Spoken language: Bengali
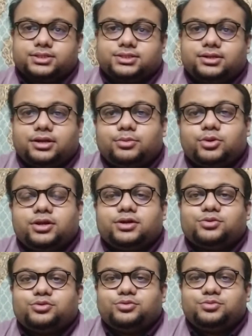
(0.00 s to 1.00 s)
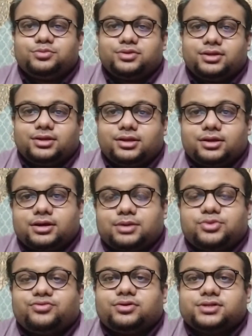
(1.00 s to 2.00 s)
আসসালামু আলাইকুম
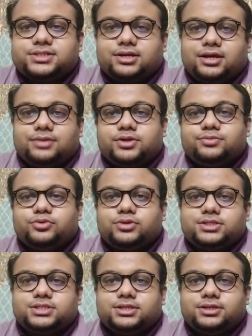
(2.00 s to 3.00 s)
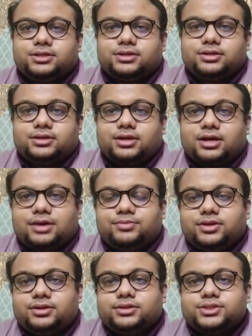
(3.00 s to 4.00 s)
আমি ফয়সাল আহমেদ বলছি
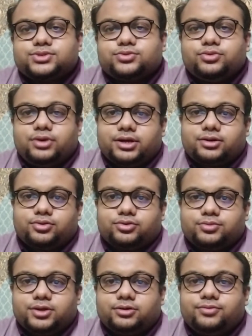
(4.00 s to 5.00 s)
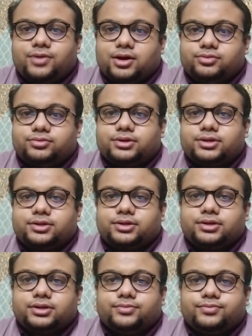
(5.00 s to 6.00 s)
আমি স্কুল অ্যাট হোমের ফাউন্ডার
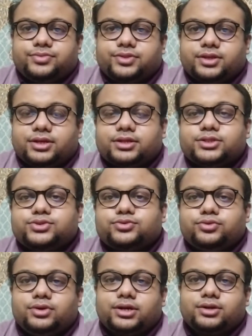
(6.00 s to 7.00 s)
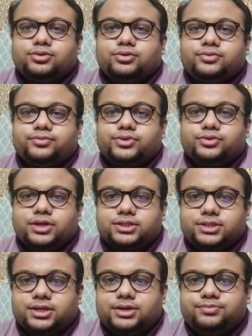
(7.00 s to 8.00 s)
স্কুল অ্যাট হোম দু
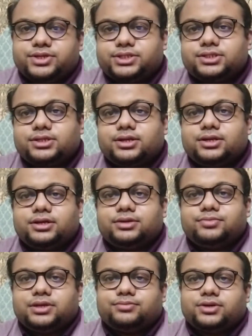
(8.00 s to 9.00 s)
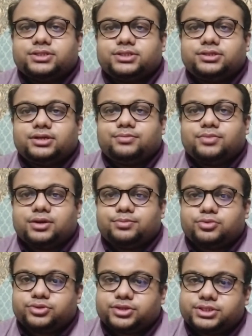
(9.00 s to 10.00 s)
সালের মে মাসে আমরা
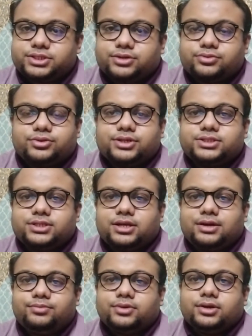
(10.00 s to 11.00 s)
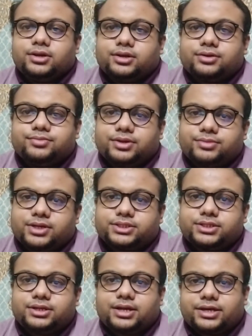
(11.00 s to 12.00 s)
প্রতিষ্ঠা করেছিলাম মে
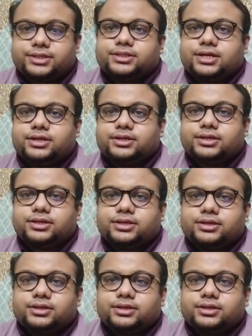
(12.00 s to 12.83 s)
মাসের এক তারিখে